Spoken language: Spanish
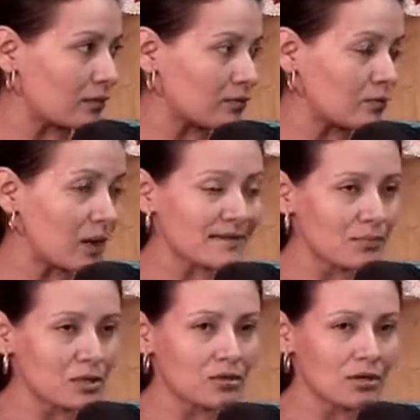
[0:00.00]
el
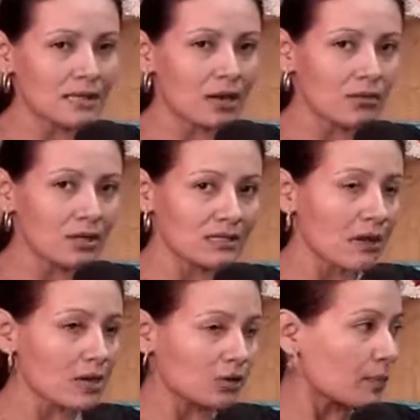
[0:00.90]
servicio de salud está
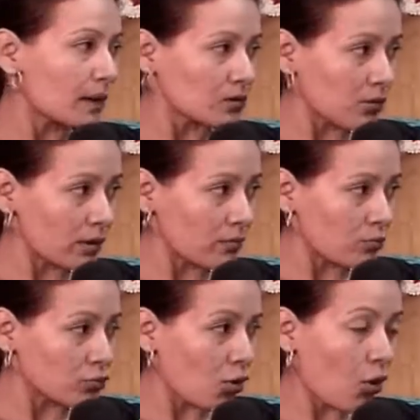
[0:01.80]
abierto para todo el
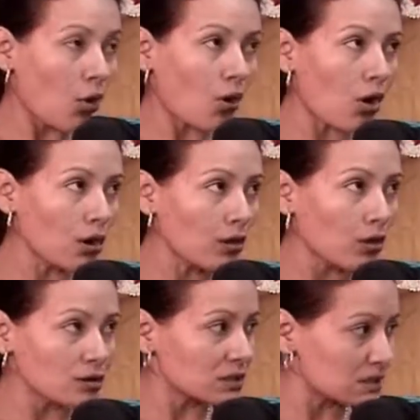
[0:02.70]
mundo, con
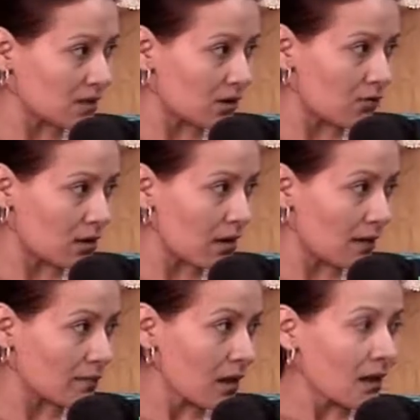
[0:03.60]
o sin
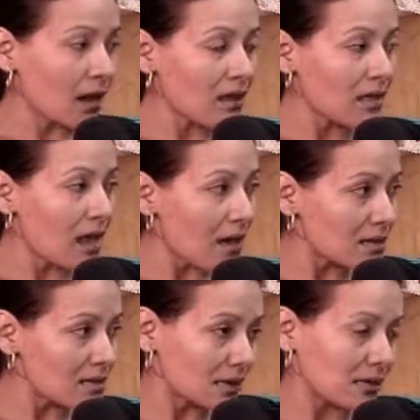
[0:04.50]
seguridad. La idea
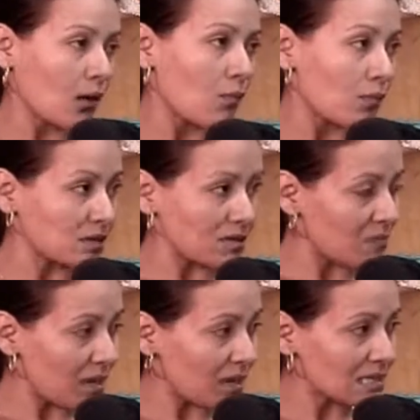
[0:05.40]
es que como el
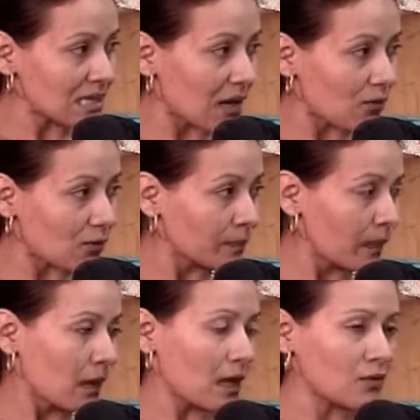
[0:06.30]
CISBEN es algo,
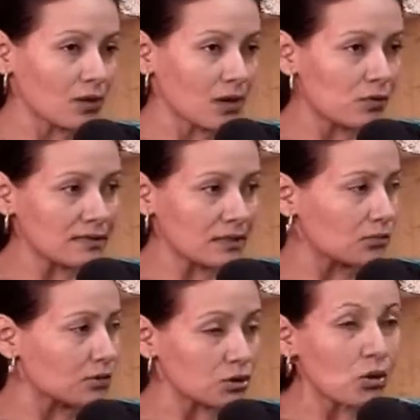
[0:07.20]
es una encuesta en
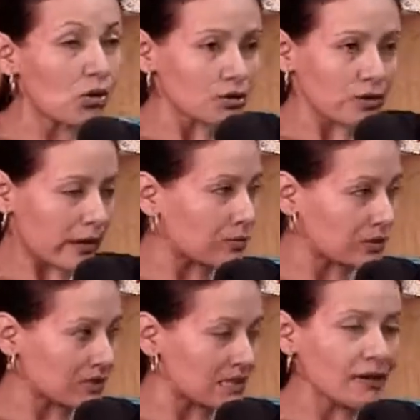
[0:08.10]
donde todos
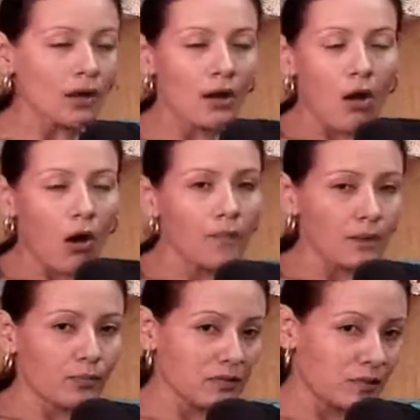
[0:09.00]
debemos estar,
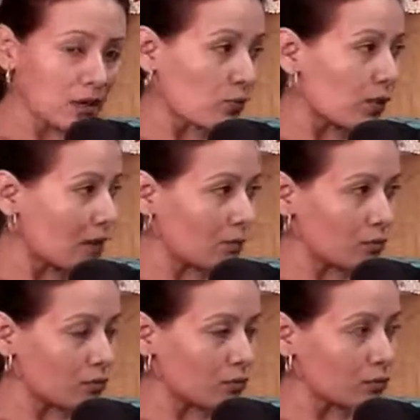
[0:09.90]
hombre, pues
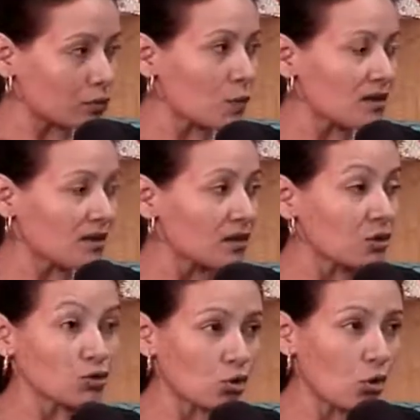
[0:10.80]
vinculémonos, no nos cuesta
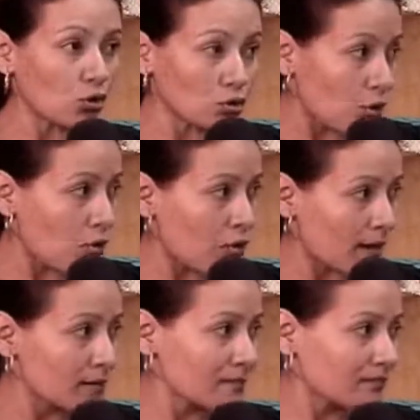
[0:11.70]
sino dos horas